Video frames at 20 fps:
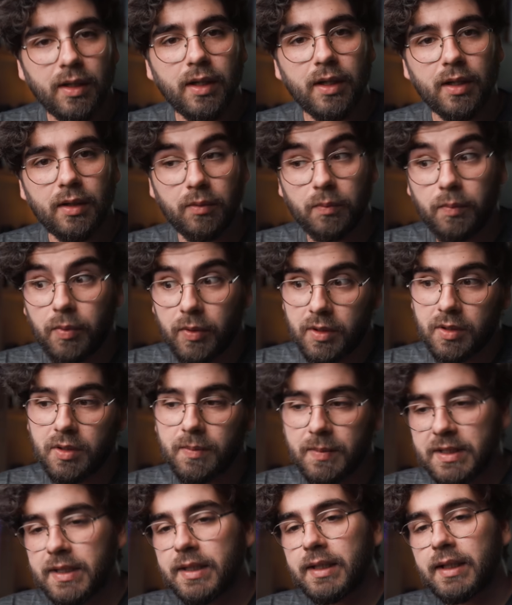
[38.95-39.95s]
eh, un
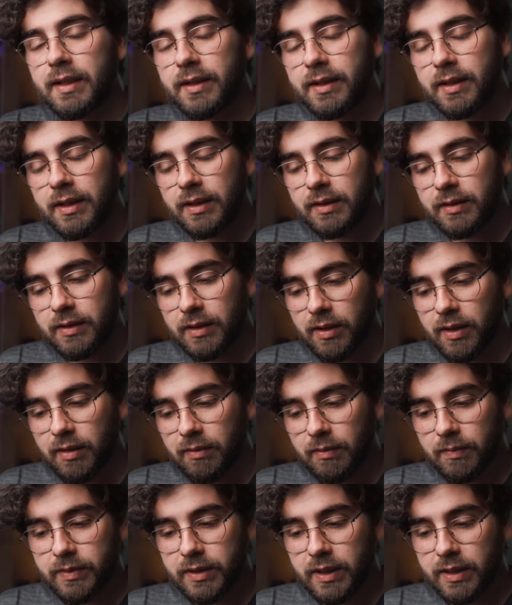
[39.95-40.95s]
poquito más adelante y
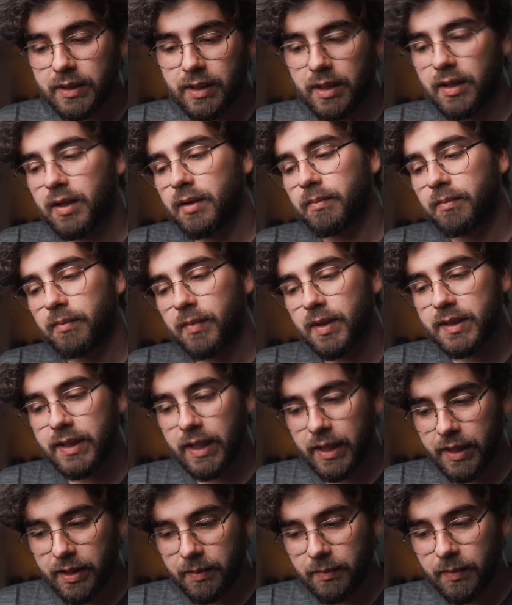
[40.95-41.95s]
ahora vamos a entrar más
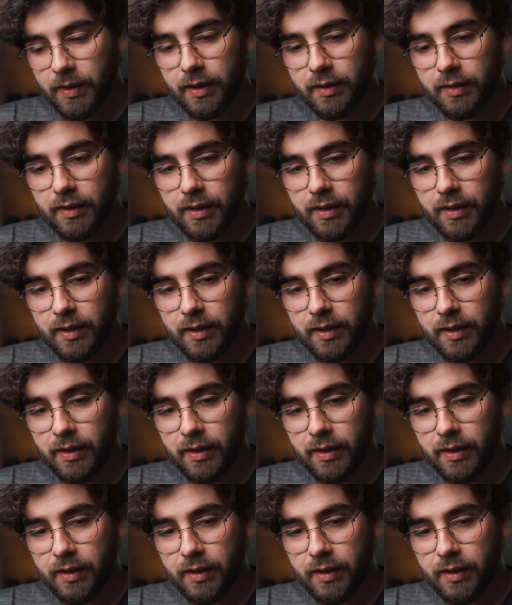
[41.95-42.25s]
al tema